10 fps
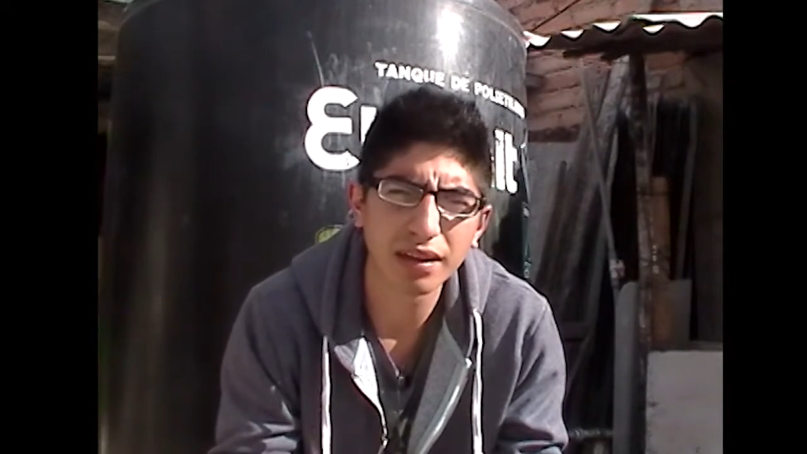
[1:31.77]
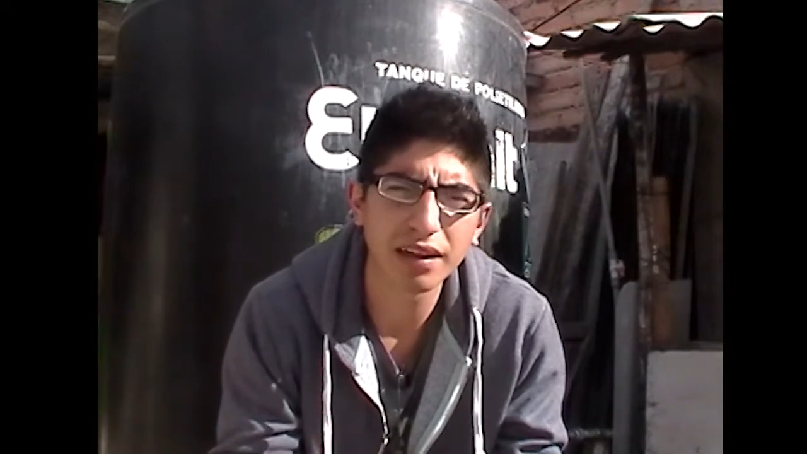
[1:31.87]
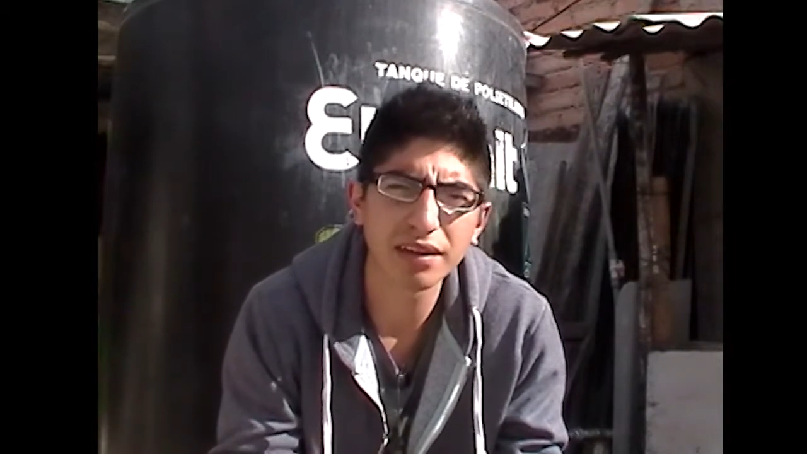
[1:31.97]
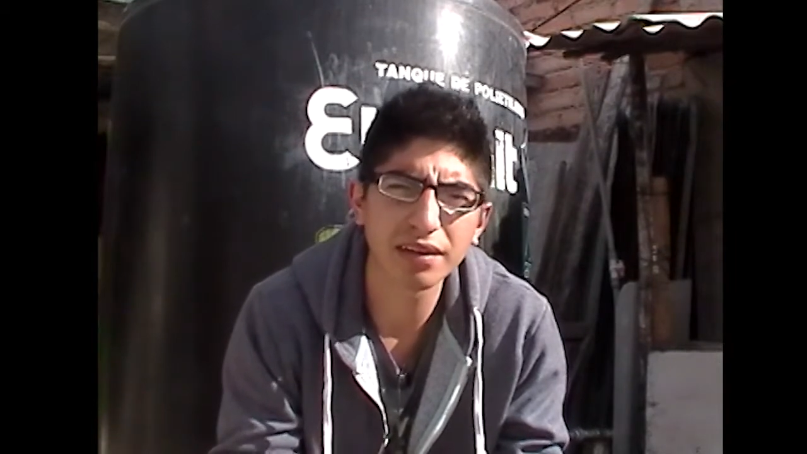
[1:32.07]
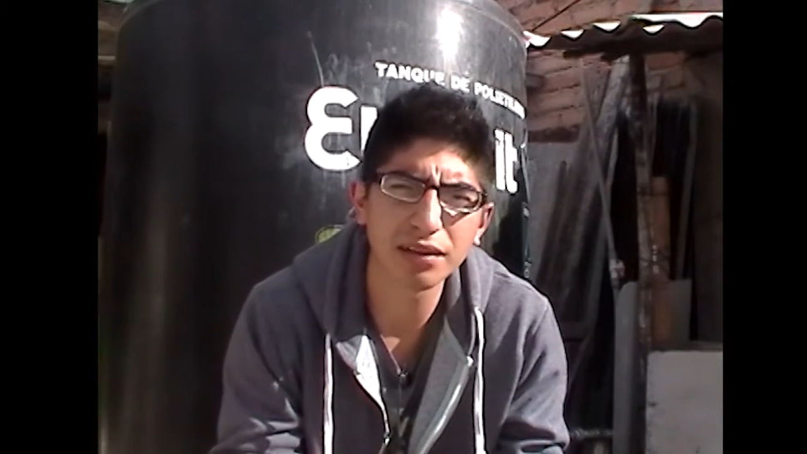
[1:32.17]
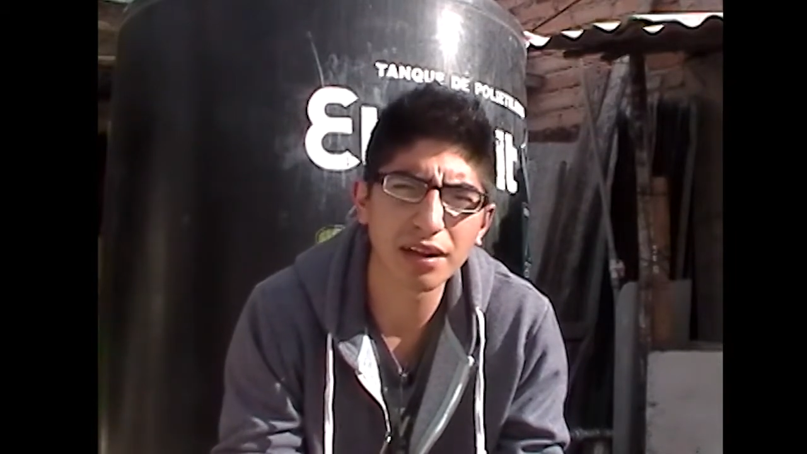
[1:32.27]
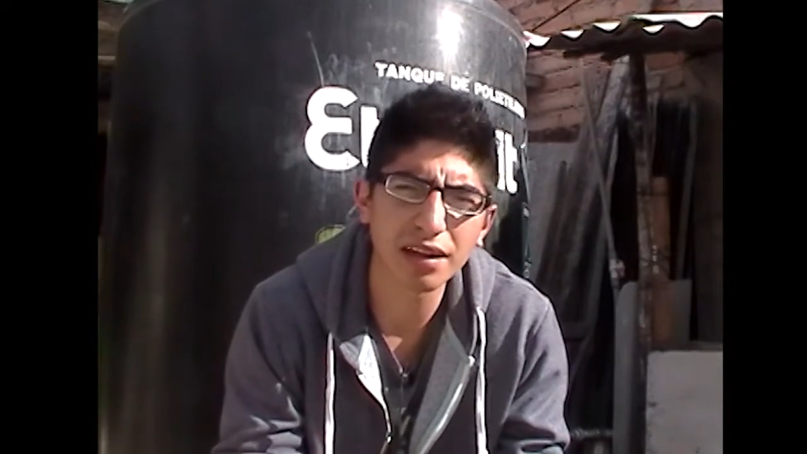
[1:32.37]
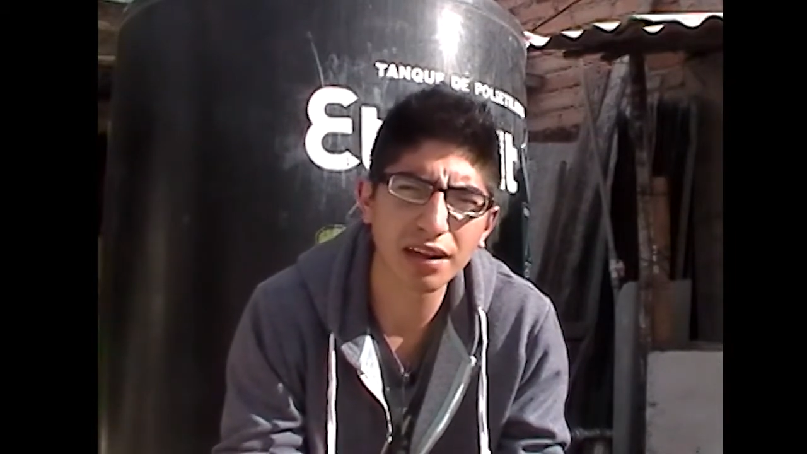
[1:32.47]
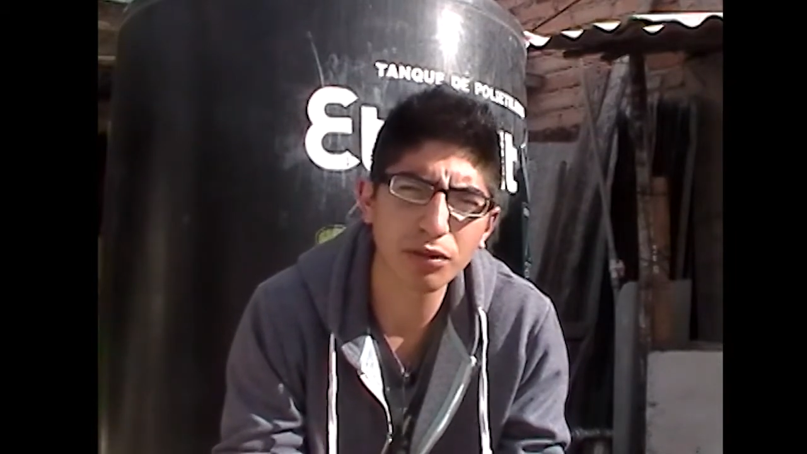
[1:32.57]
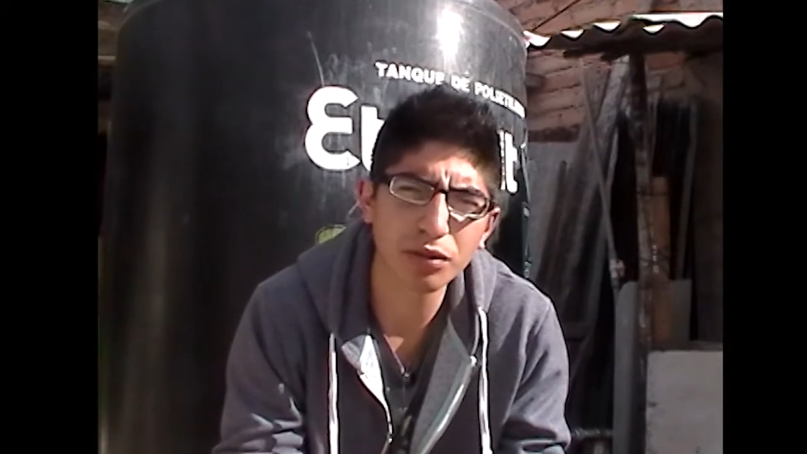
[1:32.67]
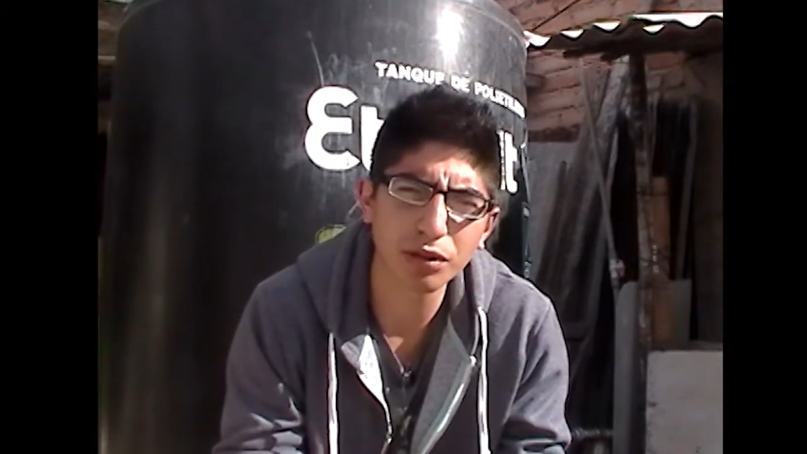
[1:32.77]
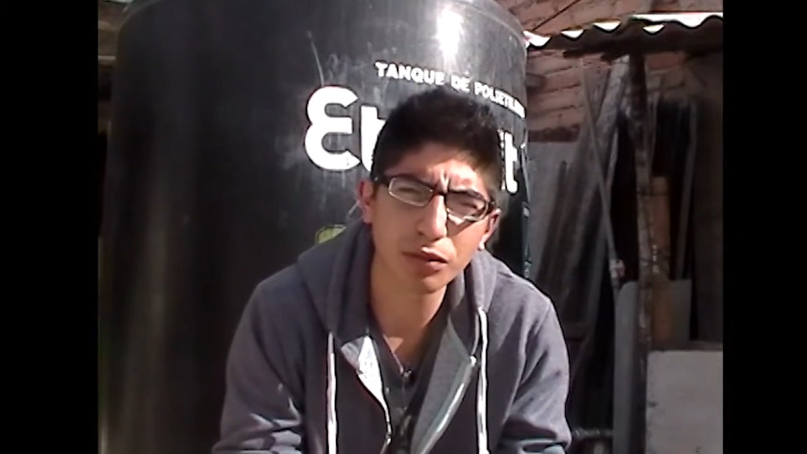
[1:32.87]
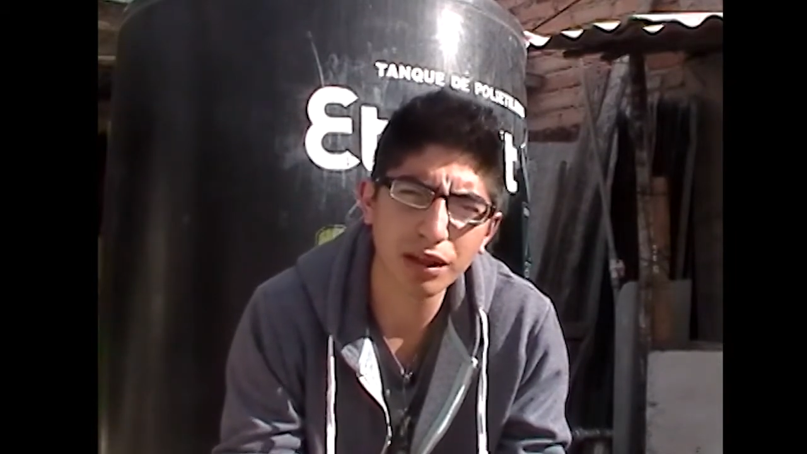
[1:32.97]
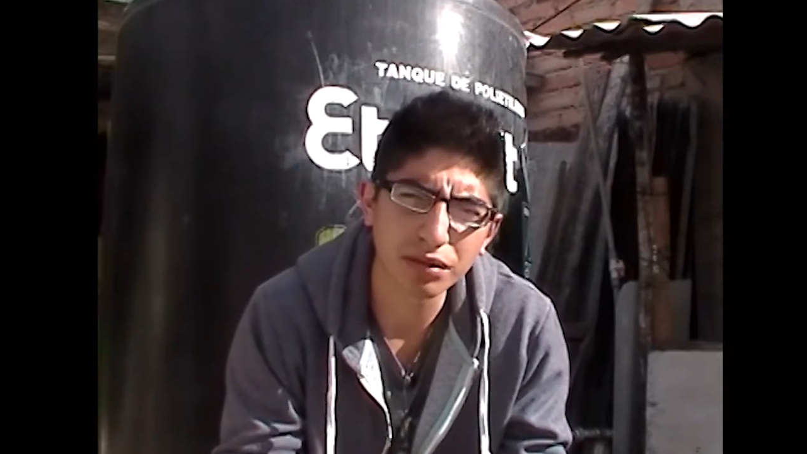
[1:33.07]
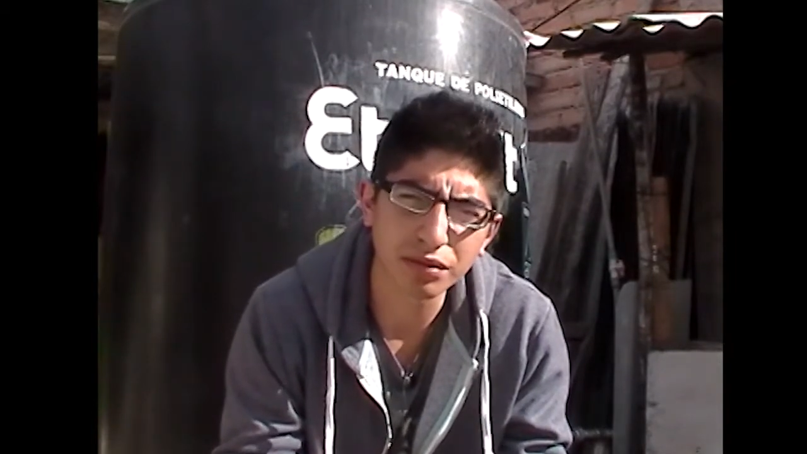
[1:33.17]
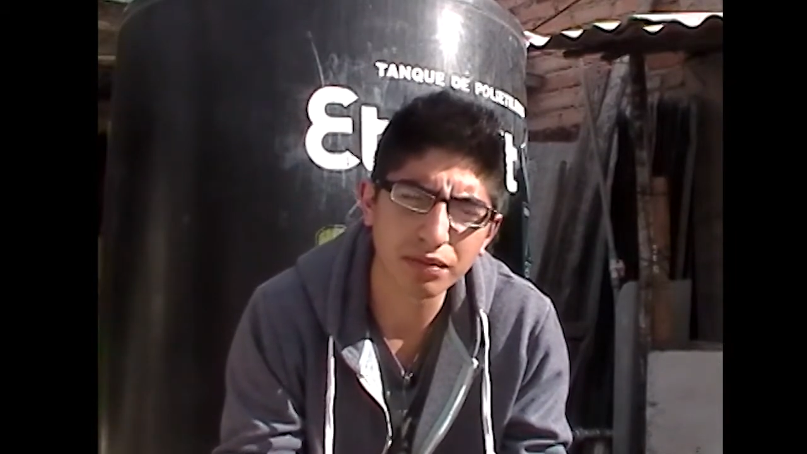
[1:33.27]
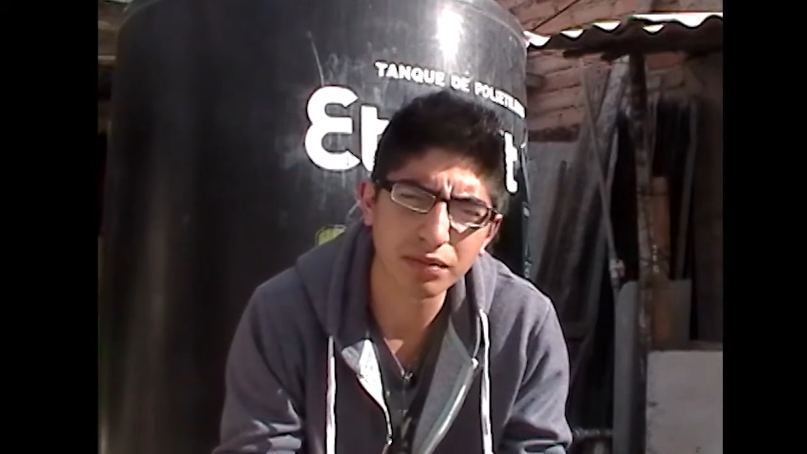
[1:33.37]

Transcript: es en realidad un recuerdo